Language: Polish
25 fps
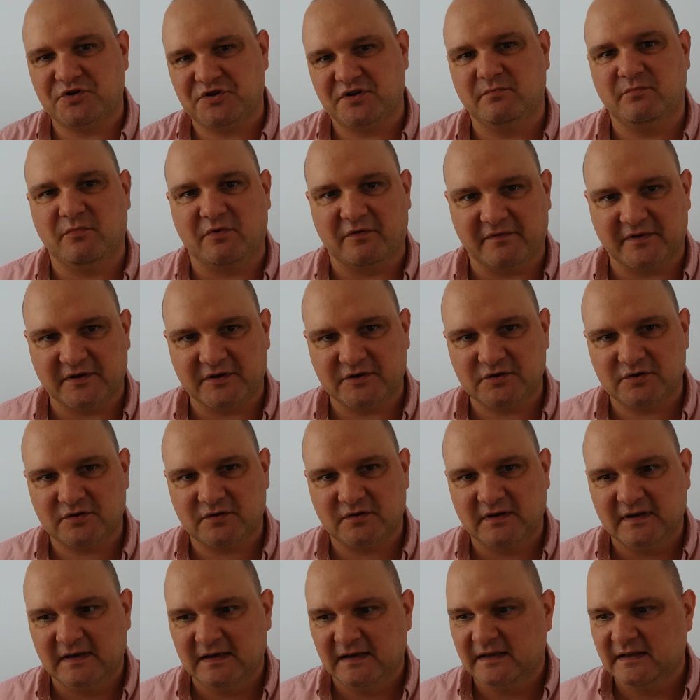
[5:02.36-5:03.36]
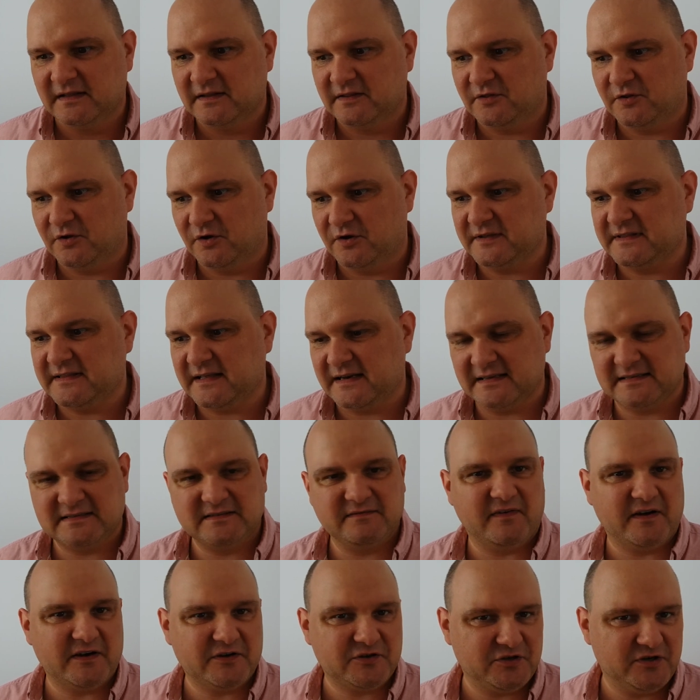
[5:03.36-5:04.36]
o tym mówić. No i teraz
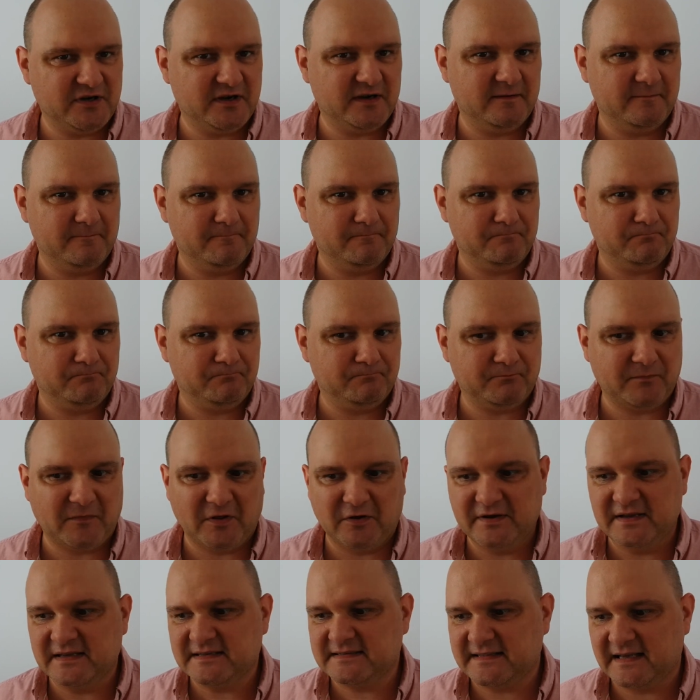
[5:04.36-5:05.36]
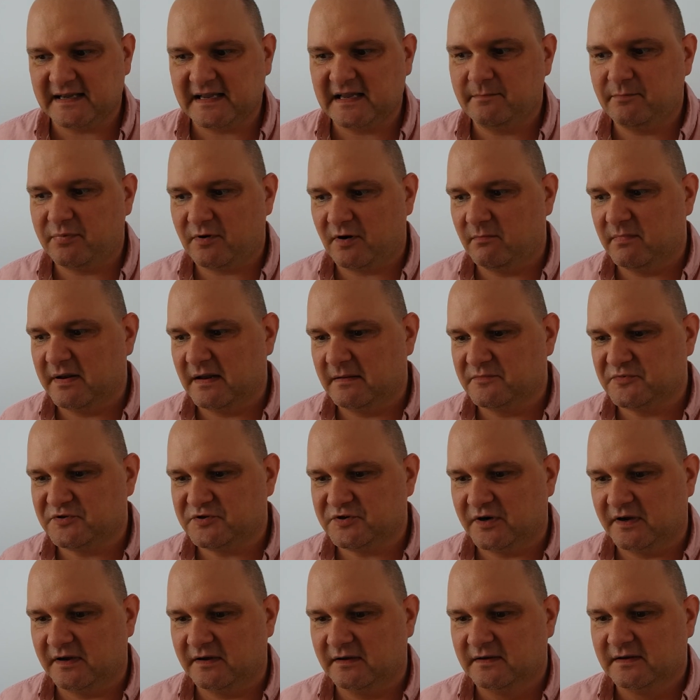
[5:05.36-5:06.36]
właśnie no, jest taki problem,
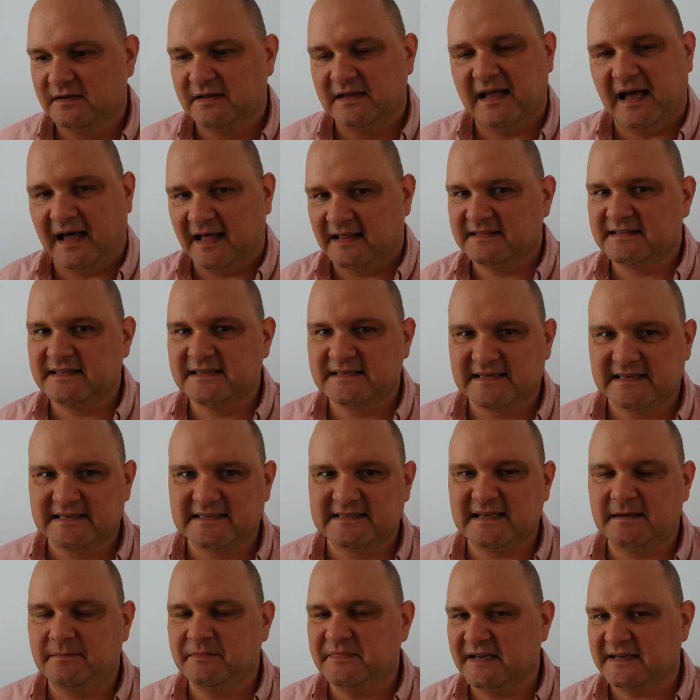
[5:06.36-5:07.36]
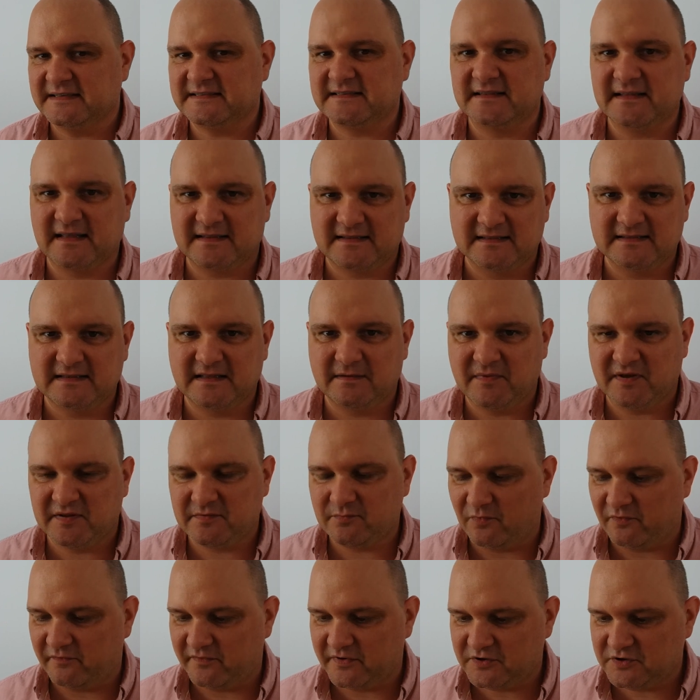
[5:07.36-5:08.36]
że antysystem nie chce na ten temat
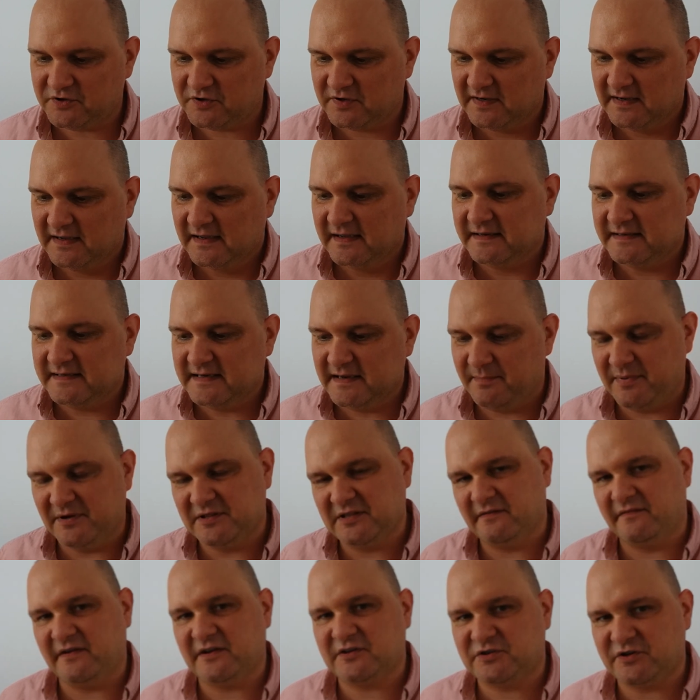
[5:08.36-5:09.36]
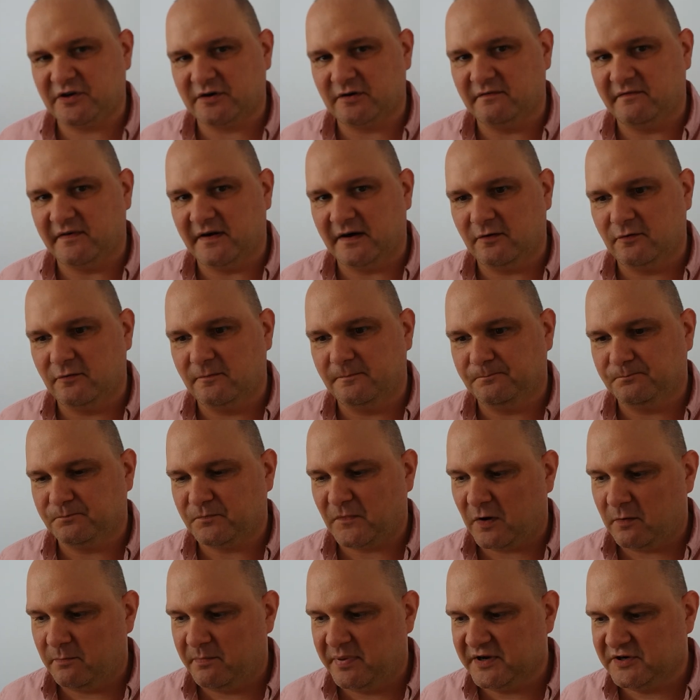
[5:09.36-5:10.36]
mówić. Nie będę was czarował,
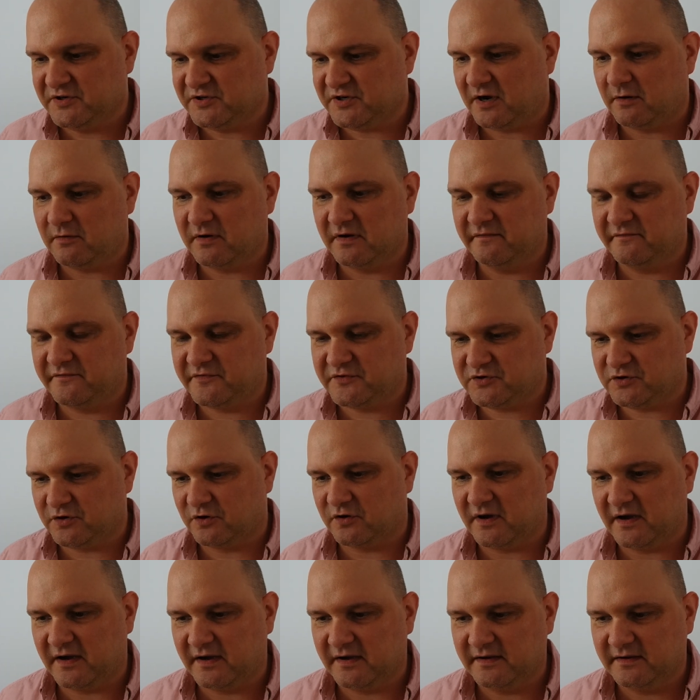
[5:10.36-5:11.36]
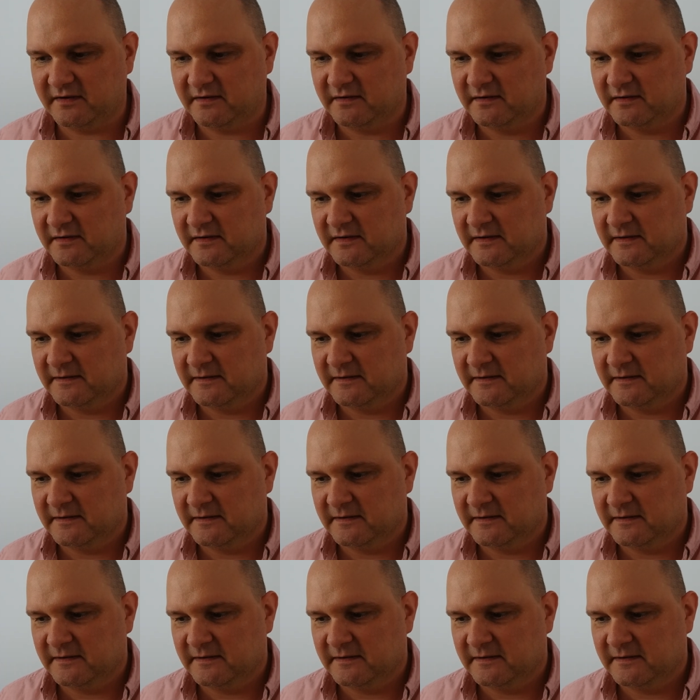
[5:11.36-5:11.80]
obejrzałem wczoraj